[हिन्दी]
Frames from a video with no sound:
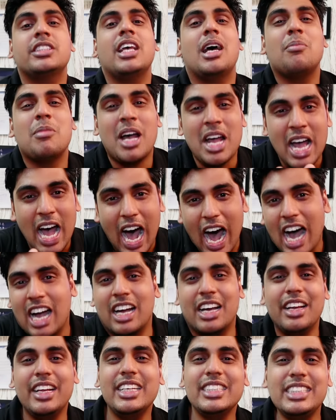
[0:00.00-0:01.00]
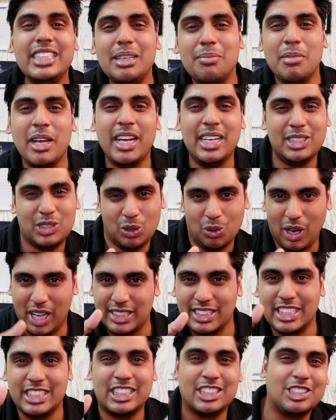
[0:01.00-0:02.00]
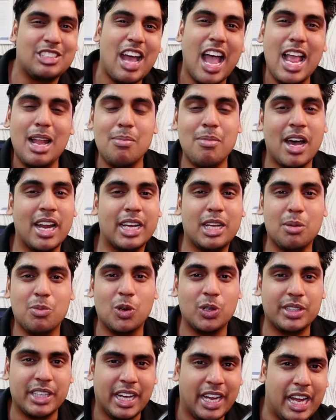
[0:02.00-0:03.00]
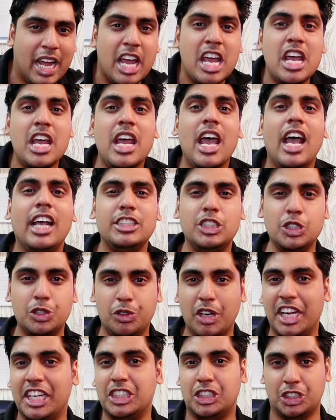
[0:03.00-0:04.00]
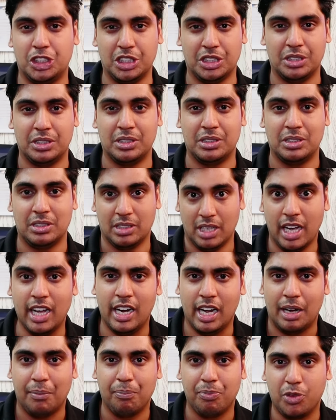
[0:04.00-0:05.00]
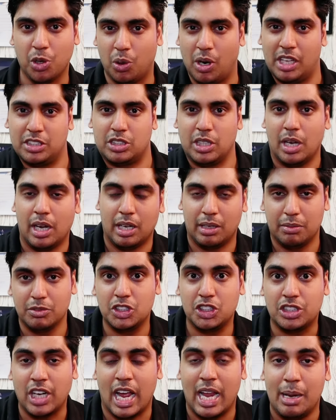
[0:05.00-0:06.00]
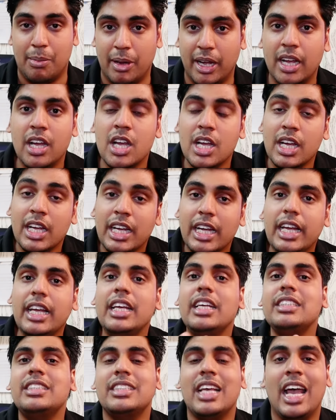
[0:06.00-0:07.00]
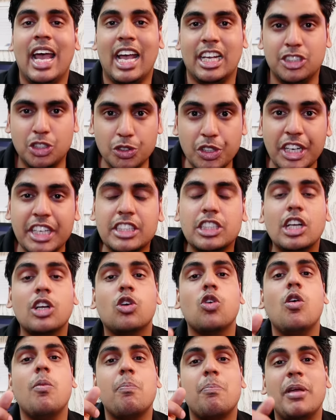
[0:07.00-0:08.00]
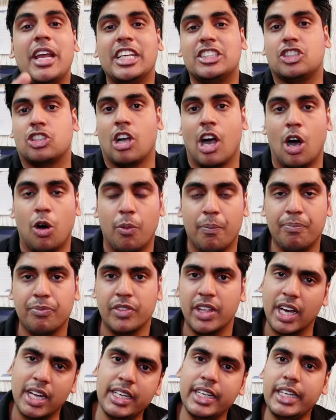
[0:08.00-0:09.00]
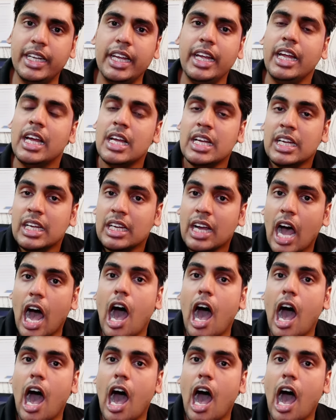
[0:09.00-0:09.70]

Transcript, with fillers: जिसे हम अंग्रेजी में थोड़ा सा स्टाइल मार के बोलते हैं हेजिटेशन है ना थोड़ा सा स्टाइल में इस हेजिटेशन को बेच खाओ यानी कि